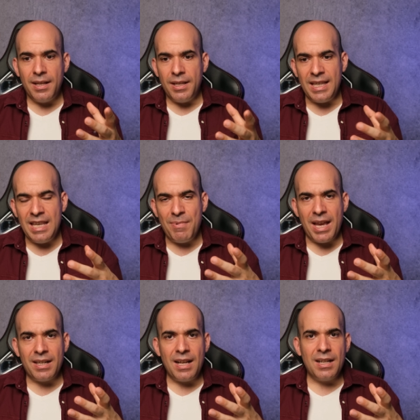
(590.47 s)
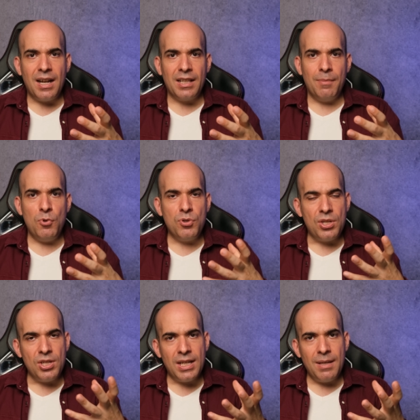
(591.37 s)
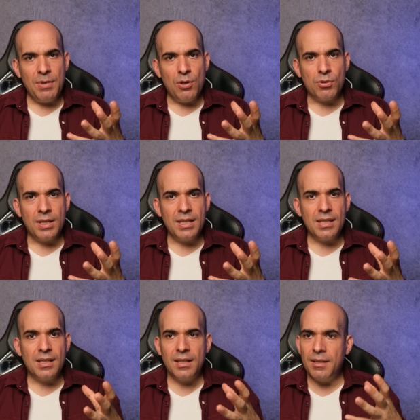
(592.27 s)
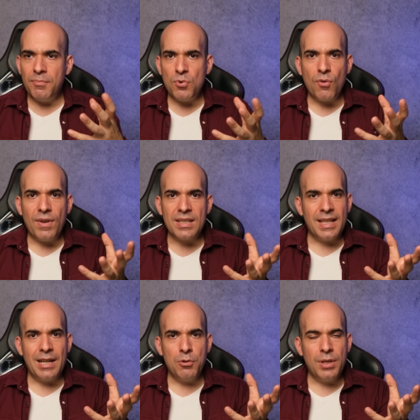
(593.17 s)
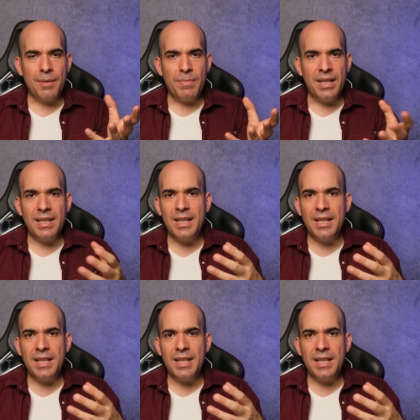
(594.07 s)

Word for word: iyi bir ekran kartına bütçe çıkarabiliyorsanız çok fazla tereddüt etmeyin.